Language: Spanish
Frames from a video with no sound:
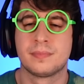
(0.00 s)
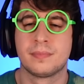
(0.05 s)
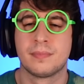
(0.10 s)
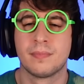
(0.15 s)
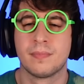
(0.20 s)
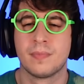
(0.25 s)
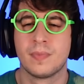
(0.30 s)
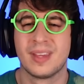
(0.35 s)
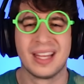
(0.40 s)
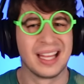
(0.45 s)

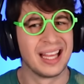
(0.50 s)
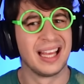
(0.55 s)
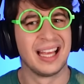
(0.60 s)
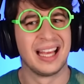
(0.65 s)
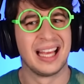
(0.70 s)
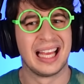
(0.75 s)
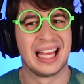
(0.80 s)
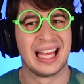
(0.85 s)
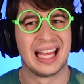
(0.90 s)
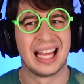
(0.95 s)
Así están
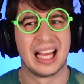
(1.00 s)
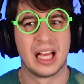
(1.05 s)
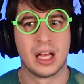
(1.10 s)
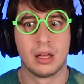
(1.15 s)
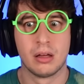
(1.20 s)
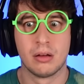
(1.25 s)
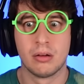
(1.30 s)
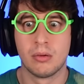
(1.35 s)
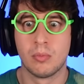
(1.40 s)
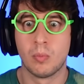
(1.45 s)

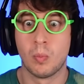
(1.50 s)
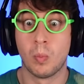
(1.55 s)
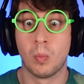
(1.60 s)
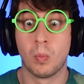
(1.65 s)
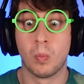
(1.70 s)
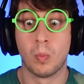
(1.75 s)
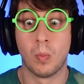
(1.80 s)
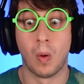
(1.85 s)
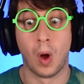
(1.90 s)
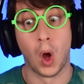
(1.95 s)
distribuidos los
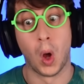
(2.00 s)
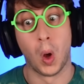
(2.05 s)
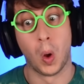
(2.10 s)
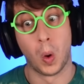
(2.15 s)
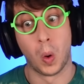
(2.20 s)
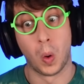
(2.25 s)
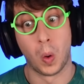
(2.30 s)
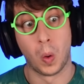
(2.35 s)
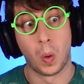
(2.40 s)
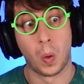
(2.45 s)
huesos de
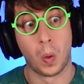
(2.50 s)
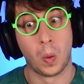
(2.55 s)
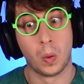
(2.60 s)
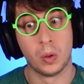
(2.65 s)
un bebé.